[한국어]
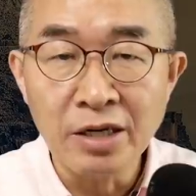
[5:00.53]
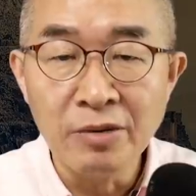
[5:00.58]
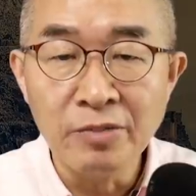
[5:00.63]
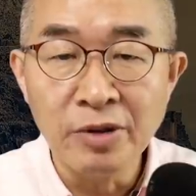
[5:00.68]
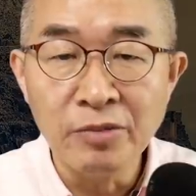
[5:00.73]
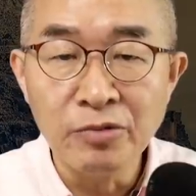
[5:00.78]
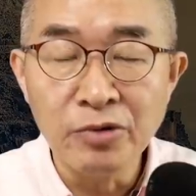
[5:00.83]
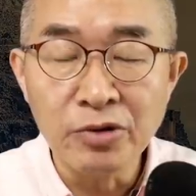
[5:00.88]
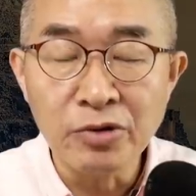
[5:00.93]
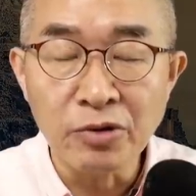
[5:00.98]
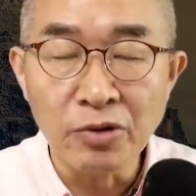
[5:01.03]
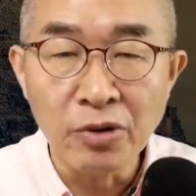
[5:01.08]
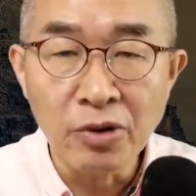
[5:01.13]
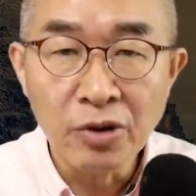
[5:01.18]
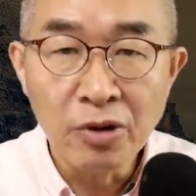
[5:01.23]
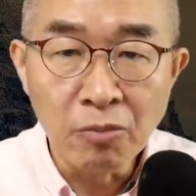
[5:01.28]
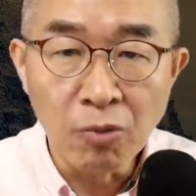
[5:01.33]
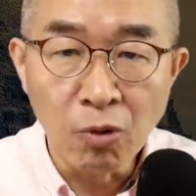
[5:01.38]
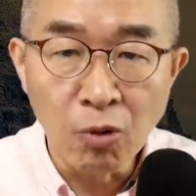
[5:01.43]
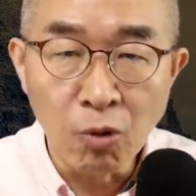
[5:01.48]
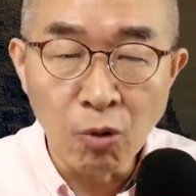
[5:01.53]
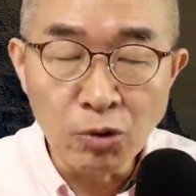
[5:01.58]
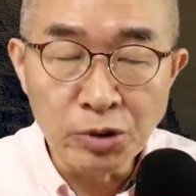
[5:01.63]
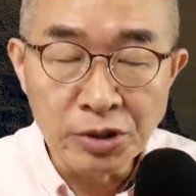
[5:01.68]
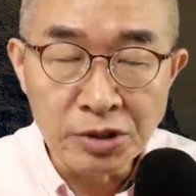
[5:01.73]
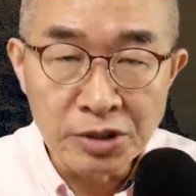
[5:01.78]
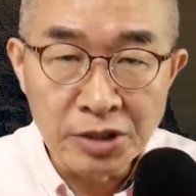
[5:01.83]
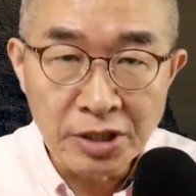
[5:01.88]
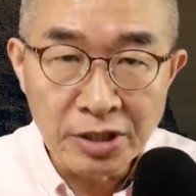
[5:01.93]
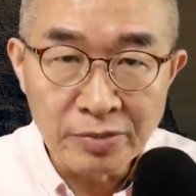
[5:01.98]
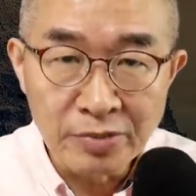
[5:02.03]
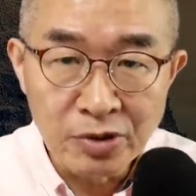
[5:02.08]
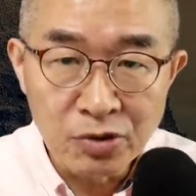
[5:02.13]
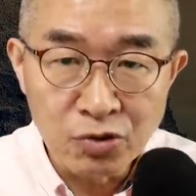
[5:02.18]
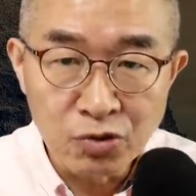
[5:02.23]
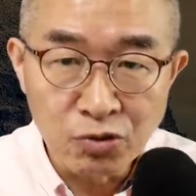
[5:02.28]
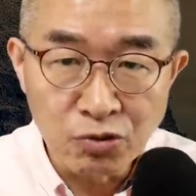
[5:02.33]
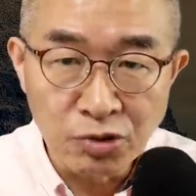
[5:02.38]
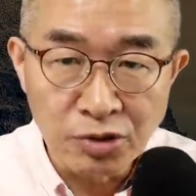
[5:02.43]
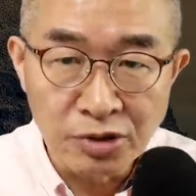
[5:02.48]
얼버무리고 모든 책임은
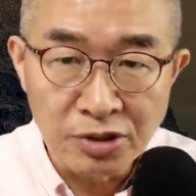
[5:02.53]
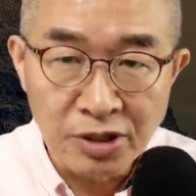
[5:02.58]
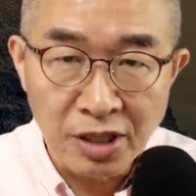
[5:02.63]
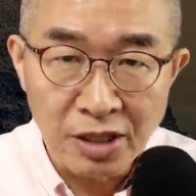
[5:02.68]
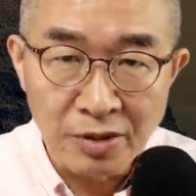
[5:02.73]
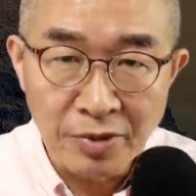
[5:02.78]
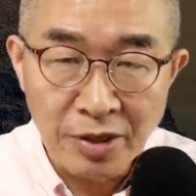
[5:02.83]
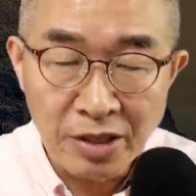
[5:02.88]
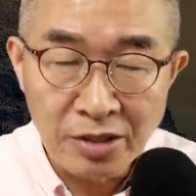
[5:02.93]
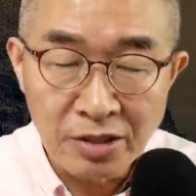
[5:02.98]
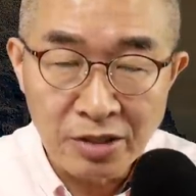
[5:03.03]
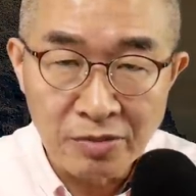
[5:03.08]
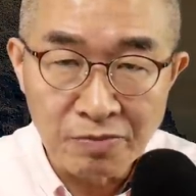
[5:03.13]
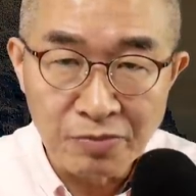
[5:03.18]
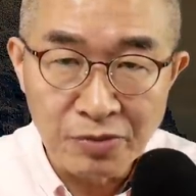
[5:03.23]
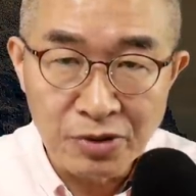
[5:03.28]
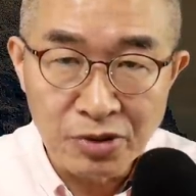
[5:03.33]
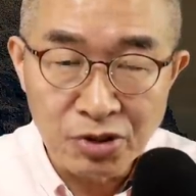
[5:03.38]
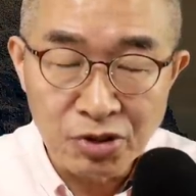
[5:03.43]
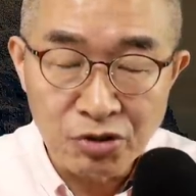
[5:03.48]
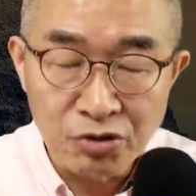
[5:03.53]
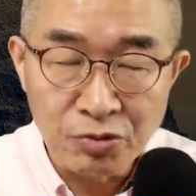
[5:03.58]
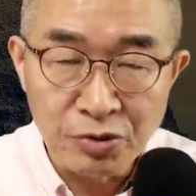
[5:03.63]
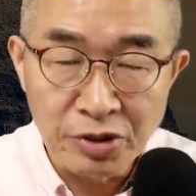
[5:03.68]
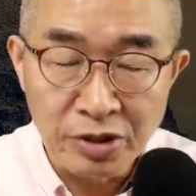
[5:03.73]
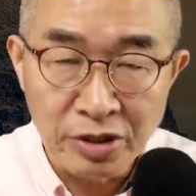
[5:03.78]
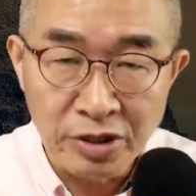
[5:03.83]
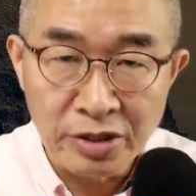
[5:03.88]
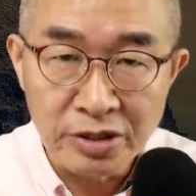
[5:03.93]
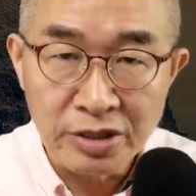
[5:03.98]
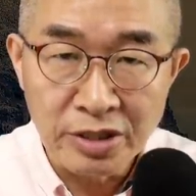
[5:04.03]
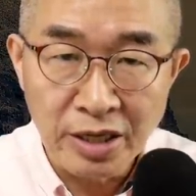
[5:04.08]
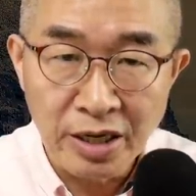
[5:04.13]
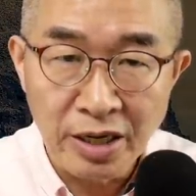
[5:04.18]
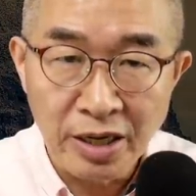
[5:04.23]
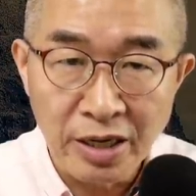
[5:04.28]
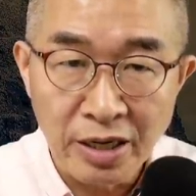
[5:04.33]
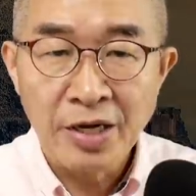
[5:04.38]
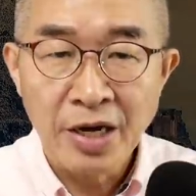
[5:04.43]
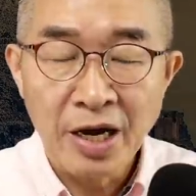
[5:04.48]
죽은 사람에게 덮어 씌워버리는
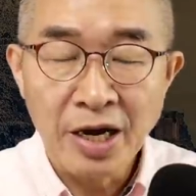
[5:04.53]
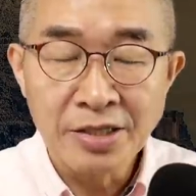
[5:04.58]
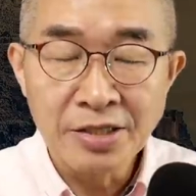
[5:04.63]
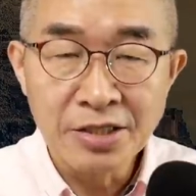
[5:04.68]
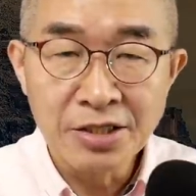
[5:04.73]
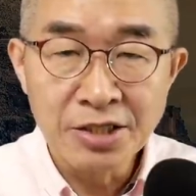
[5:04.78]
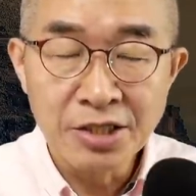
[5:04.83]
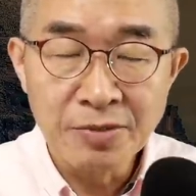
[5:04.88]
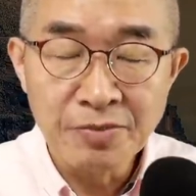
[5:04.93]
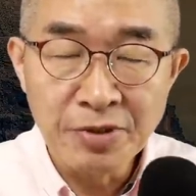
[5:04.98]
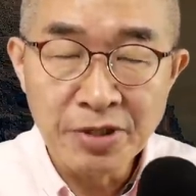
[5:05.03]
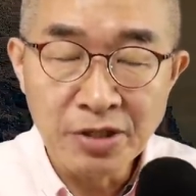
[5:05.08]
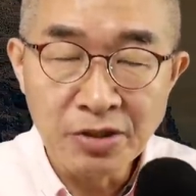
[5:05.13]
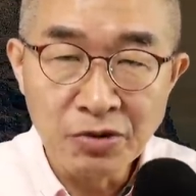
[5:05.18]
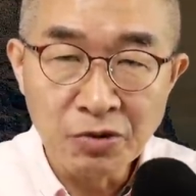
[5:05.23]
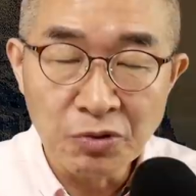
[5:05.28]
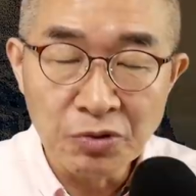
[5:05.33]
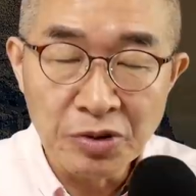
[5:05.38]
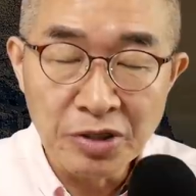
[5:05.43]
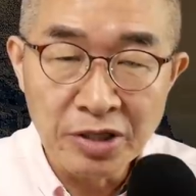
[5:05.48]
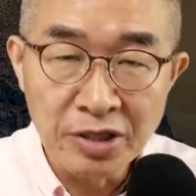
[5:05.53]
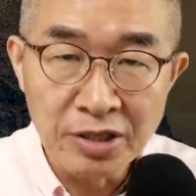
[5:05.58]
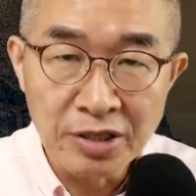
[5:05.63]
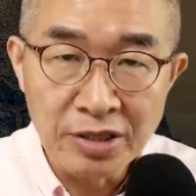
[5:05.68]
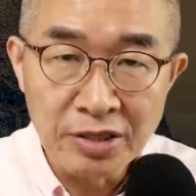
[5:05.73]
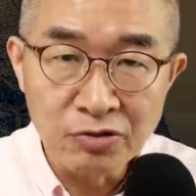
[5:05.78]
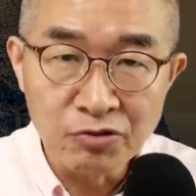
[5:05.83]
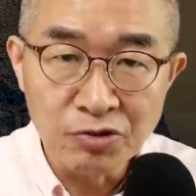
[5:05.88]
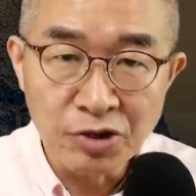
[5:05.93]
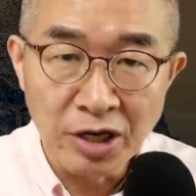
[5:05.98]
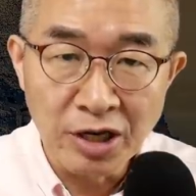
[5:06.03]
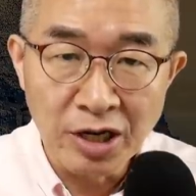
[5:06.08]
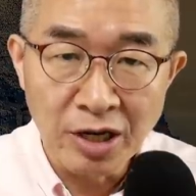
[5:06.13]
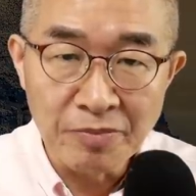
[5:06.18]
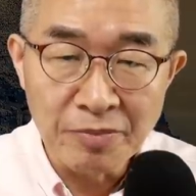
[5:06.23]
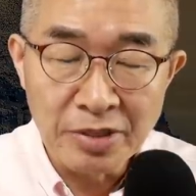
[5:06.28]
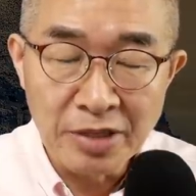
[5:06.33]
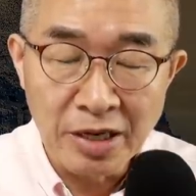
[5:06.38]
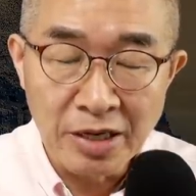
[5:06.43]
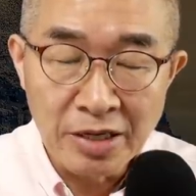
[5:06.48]
것이다. 한 시민은 또 이런 주장을
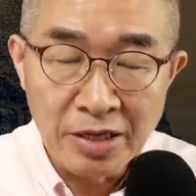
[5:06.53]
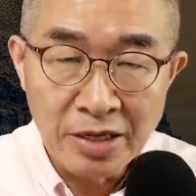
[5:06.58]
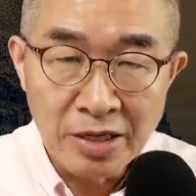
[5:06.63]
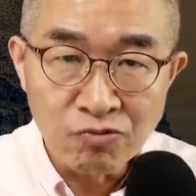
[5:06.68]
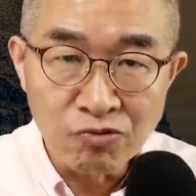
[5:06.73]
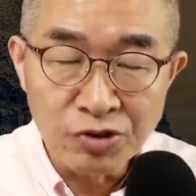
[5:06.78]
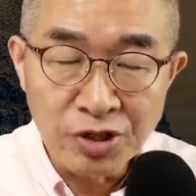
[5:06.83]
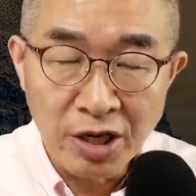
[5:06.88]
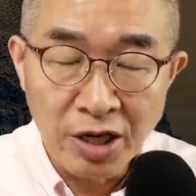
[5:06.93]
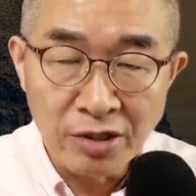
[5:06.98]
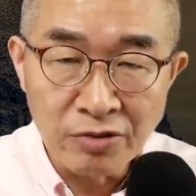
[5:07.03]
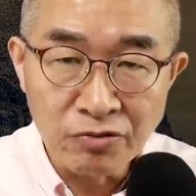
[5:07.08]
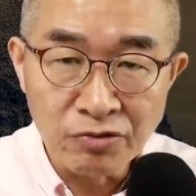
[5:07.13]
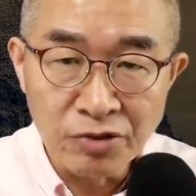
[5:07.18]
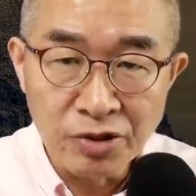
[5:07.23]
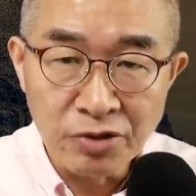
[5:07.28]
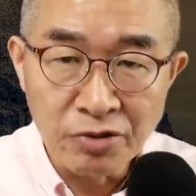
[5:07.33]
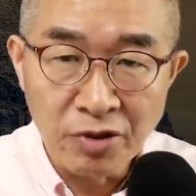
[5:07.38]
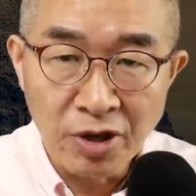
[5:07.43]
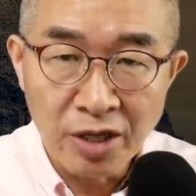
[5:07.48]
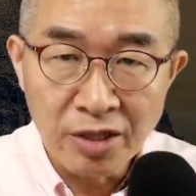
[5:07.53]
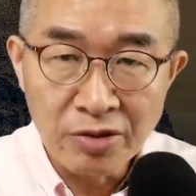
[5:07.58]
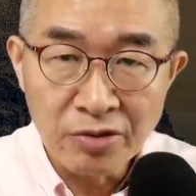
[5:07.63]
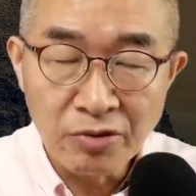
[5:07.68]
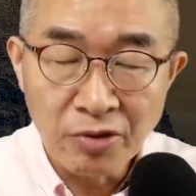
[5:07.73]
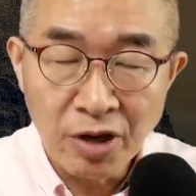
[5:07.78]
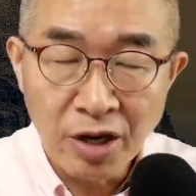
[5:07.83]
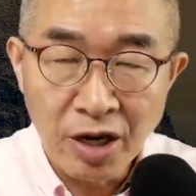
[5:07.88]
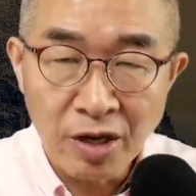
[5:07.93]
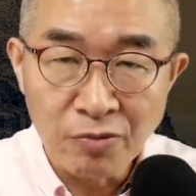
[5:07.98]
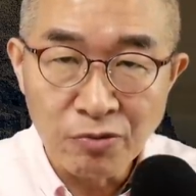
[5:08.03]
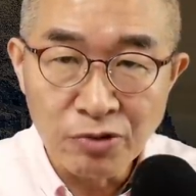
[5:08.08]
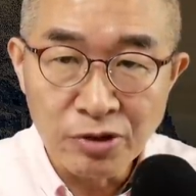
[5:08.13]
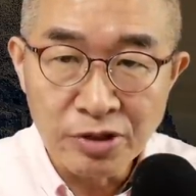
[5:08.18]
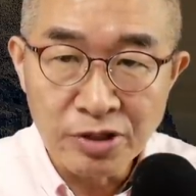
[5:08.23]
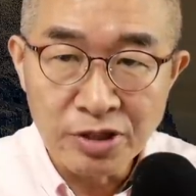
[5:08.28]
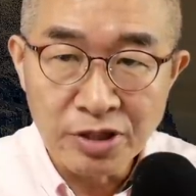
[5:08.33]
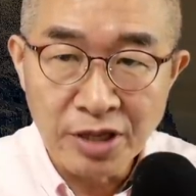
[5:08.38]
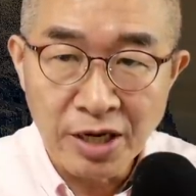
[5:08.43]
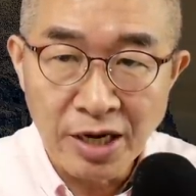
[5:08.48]
합니다. 무장한 군인도 아니고
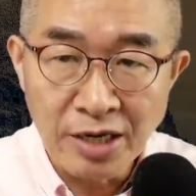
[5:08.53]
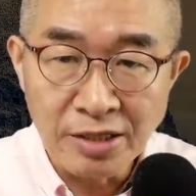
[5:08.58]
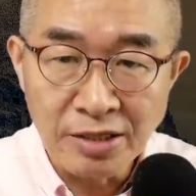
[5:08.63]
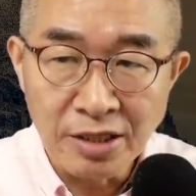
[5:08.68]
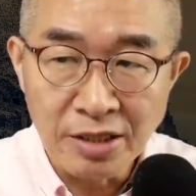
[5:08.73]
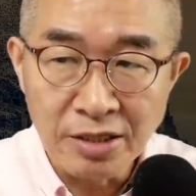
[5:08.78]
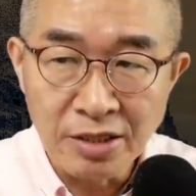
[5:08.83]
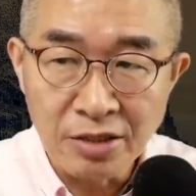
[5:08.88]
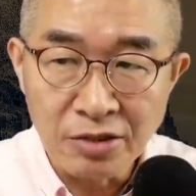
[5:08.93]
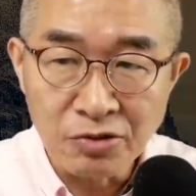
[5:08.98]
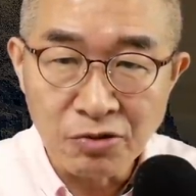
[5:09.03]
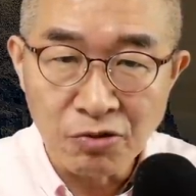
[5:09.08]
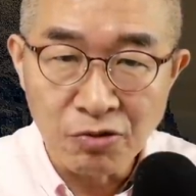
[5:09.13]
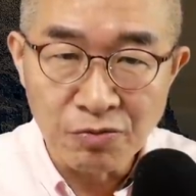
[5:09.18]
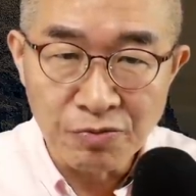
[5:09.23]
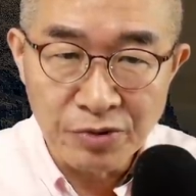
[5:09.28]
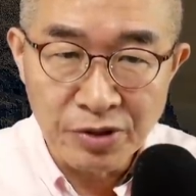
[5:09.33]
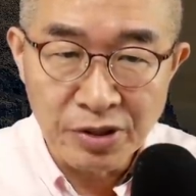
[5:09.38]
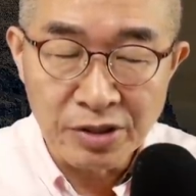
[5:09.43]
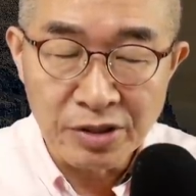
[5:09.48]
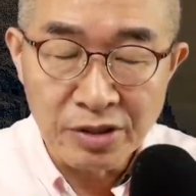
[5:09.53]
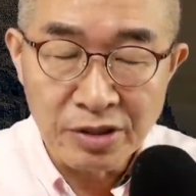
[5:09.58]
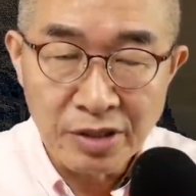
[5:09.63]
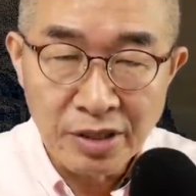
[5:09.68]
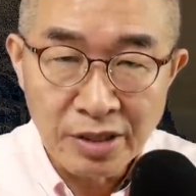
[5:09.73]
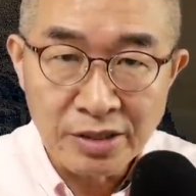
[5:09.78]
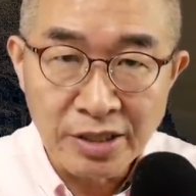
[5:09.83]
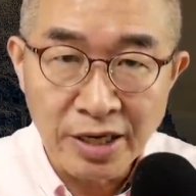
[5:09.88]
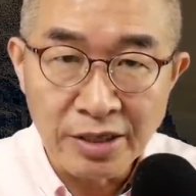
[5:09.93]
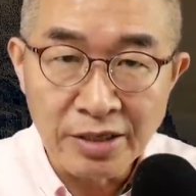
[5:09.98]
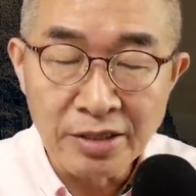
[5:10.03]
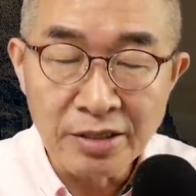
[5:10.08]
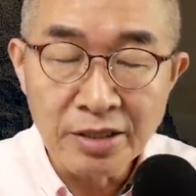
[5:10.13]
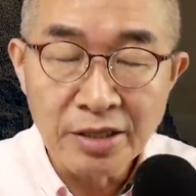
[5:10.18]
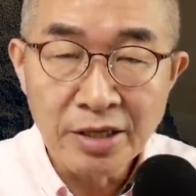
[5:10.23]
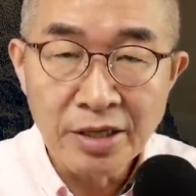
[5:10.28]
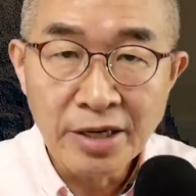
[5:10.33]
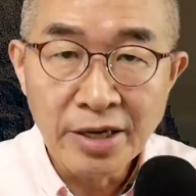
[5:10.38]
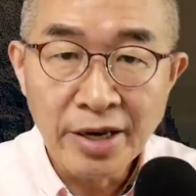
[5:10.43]
아무런 저항 능력도 없는 자를